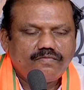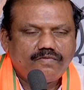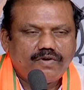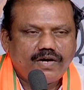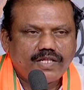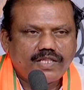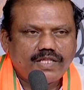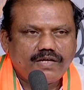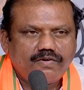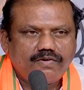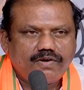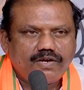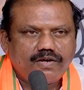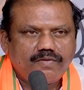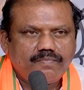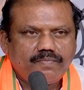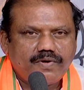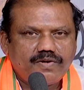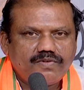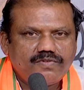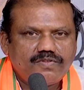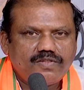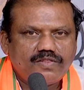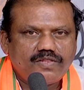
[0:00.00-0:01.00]
వాతావరణ
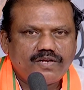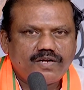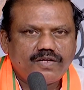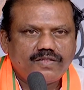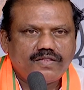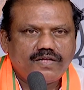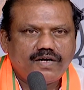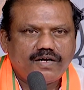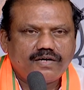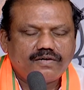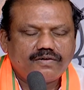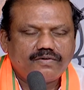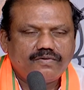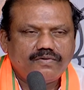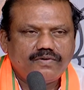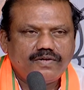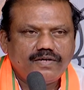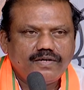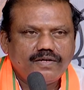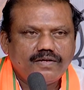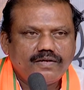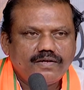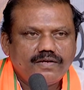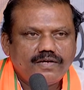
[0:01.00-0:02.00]
పరిస్థితులను దాటుకొని
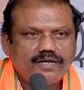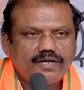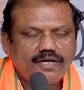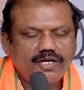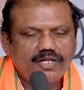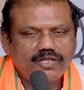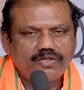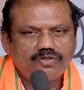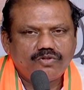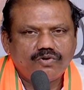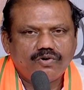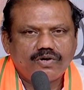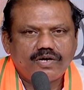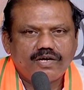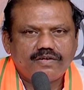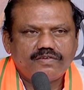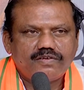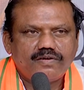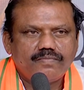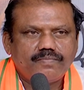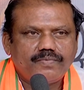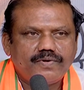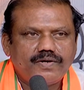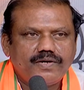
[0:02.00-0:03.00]
ఎంతో
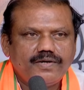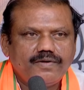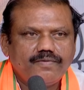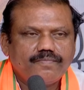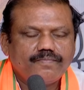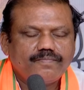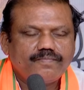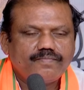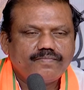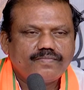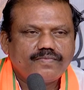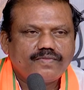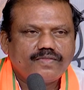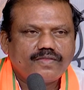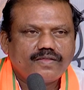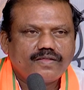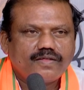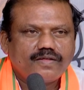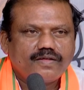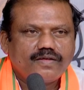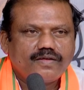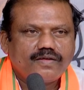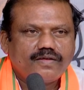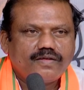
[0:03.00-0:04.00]
కష్టపడి
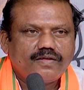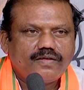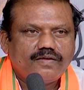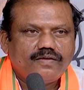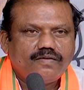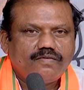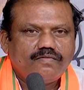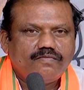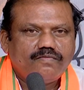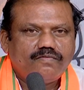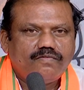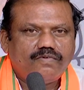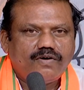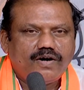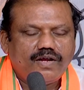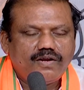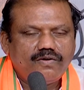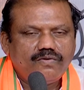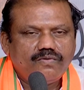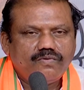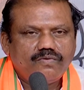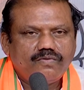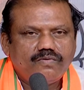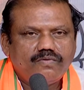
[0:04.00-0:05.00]

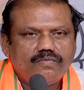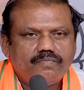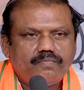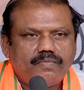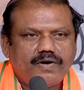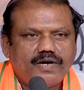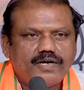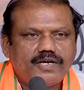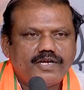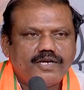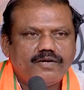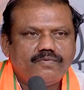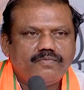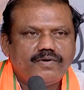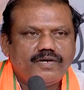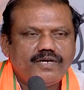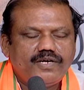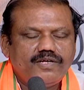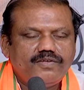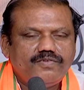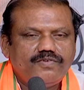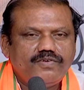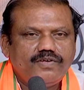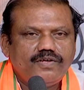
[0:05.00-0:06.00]
వాళ్ళు పంటను
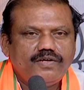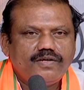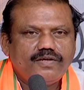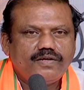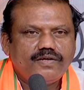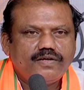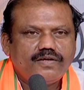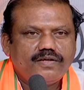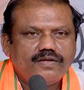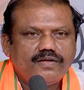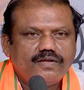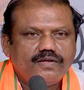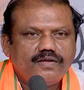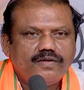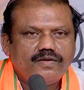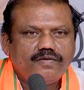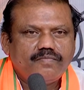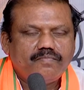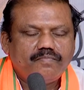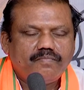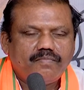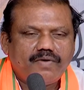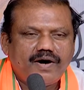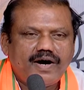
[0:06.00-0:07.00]
పండించి
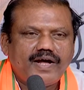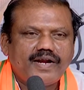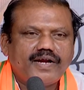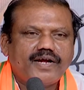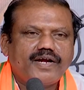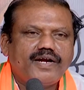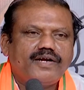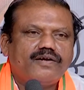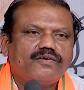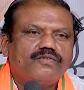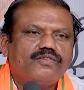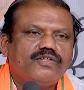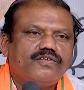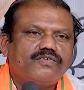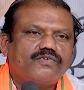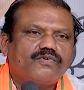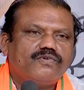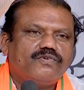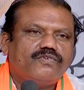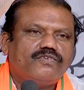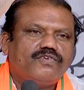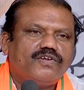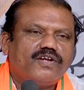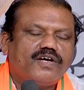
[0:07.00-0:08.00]
మార్కెట్కు
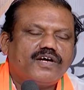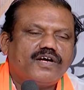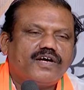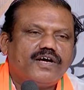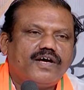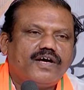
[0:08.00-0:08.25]
తీసుకొచ్చినాక